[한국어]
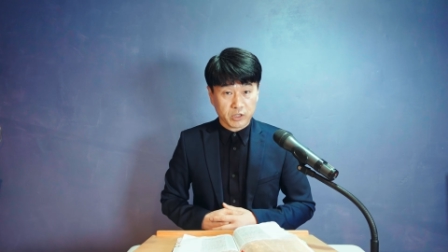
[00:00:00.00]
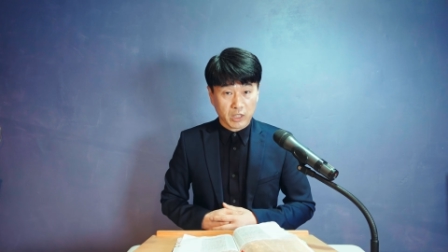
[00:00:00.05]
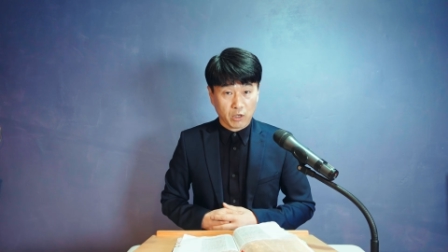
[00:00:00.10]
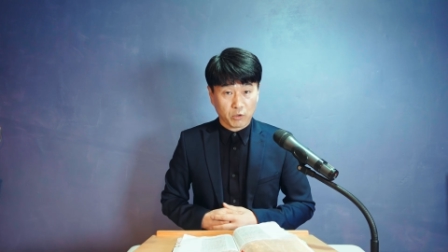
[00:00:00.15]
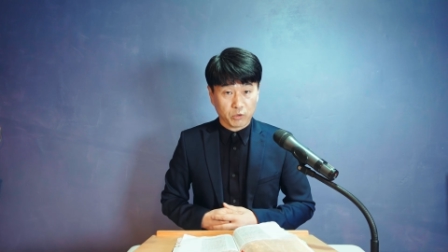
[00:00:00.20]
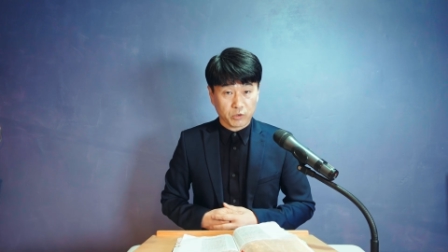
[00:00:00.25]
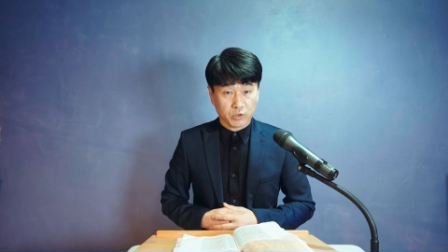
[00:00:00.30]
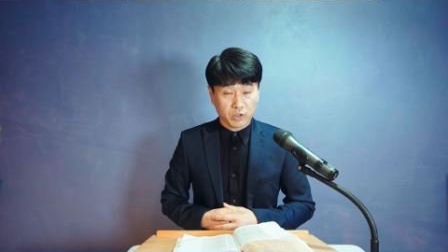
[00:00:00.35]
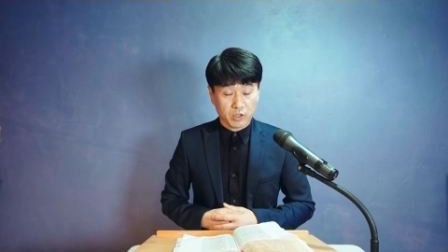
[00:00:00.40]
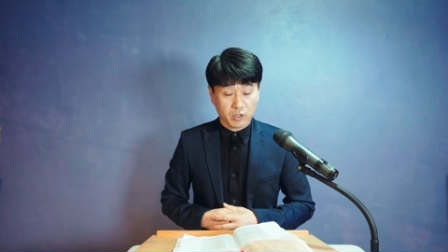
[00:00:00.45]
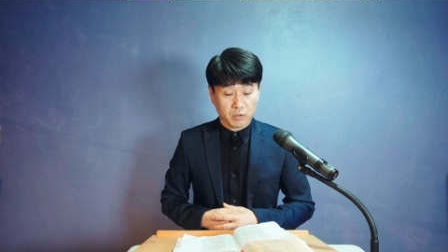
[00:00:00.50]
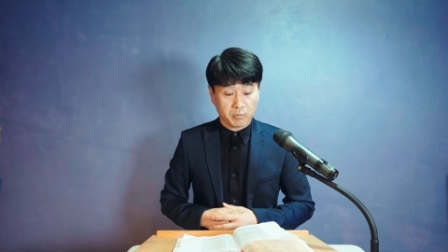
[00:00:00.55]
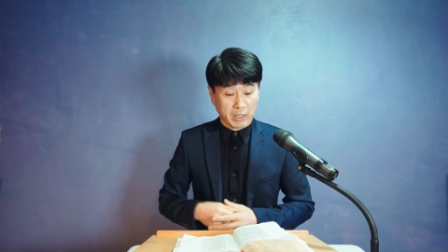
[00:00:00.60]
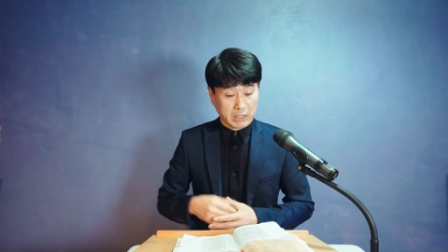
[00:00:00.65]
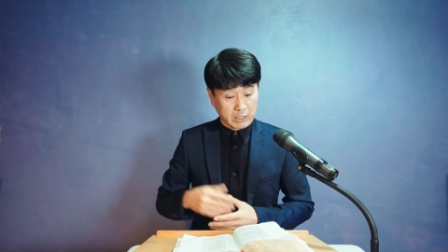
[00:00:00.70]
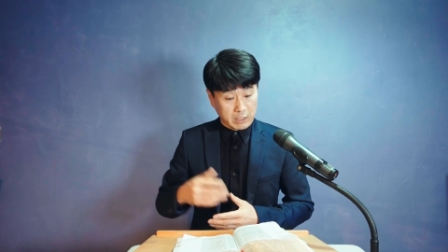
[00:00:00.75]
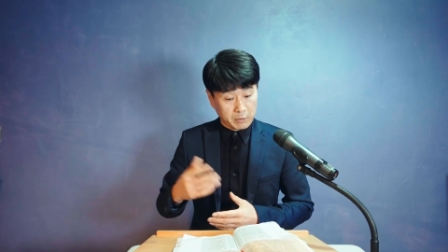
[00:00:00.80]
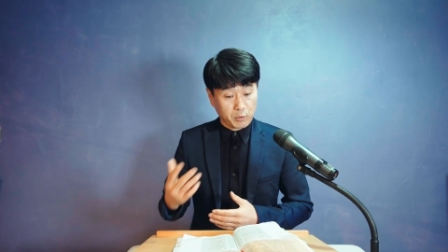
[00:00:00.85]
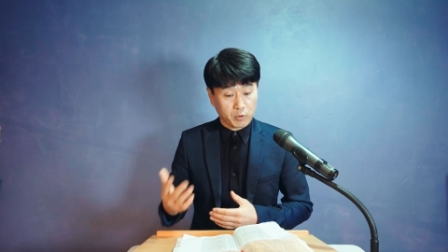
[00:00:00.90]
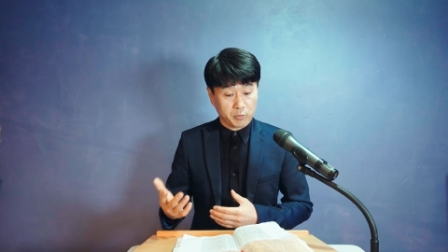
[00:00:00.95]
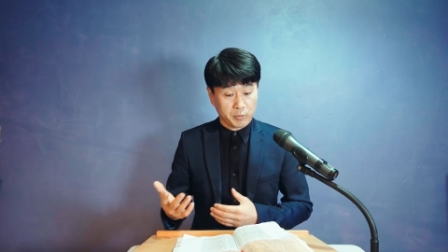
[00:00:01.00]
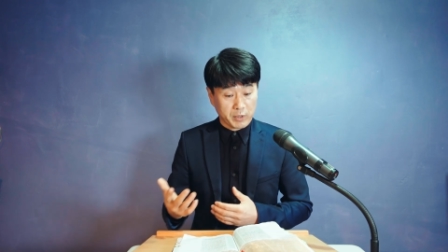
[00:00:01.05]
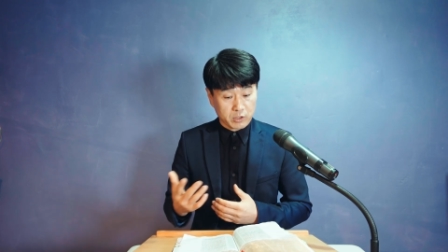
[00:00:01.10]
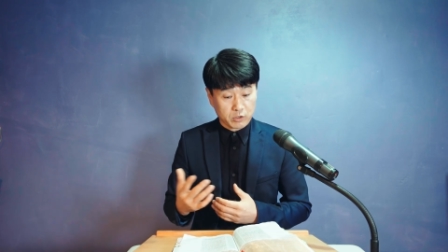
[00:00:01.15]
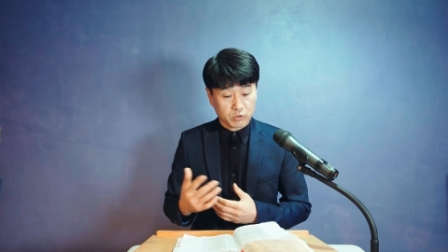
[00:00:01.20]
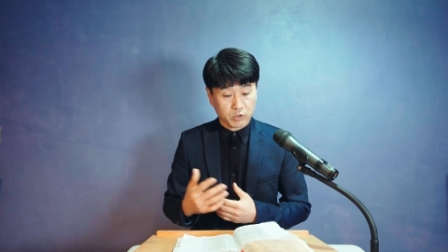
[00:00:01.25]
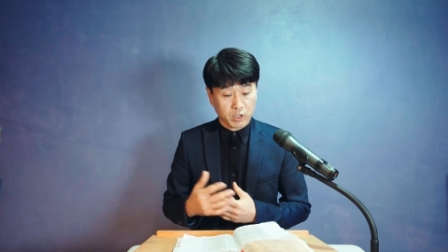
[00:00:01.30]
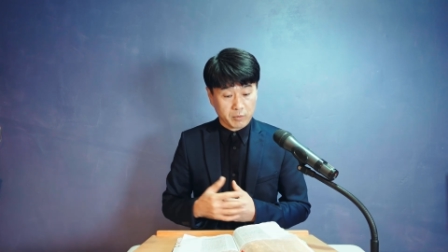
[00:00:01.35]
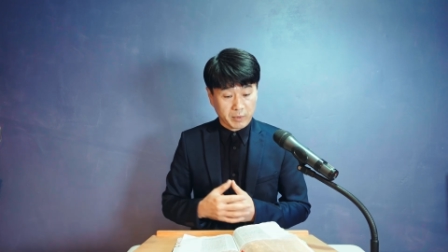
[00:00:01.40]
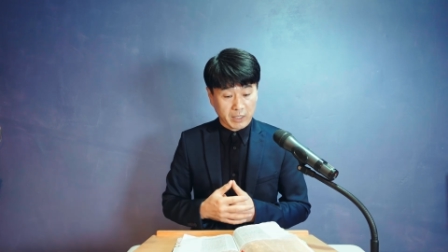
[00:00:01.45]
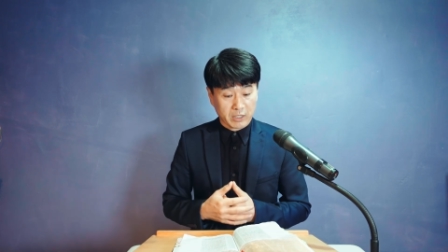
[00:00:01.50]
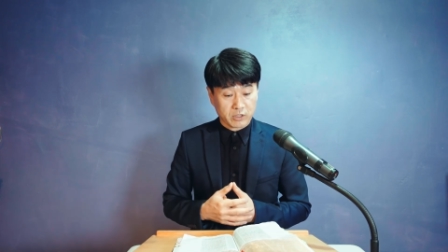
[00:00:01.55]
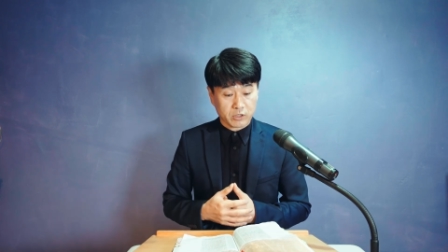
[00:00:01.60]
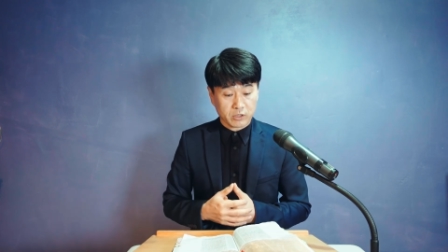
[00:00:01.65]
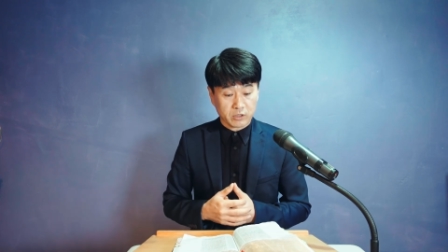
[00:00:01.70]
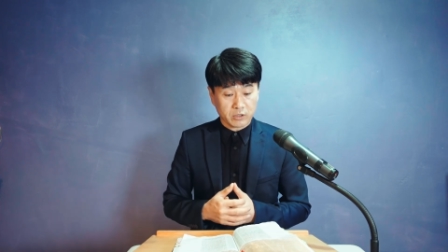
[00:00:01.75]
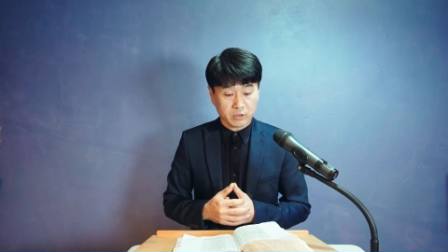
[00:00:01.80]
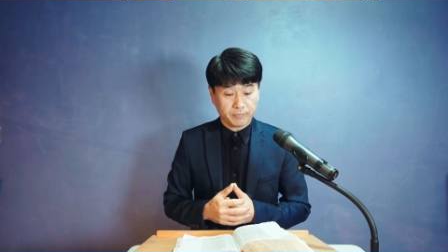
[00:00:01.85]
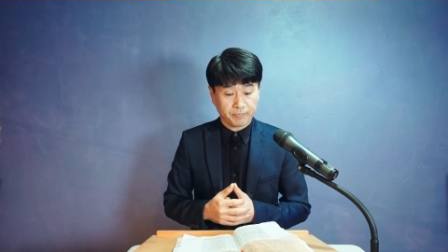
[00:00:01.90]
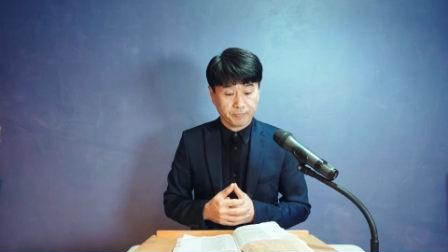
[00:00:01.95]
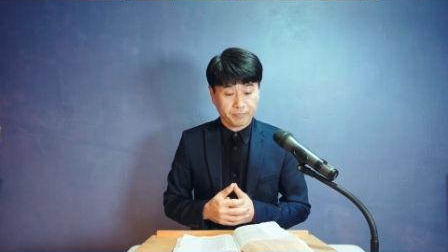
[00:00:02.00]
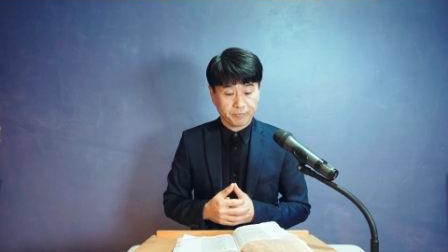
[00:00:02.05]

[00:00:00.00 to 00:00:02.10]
나오거든요. 마태복음에서 우리가 봤죠.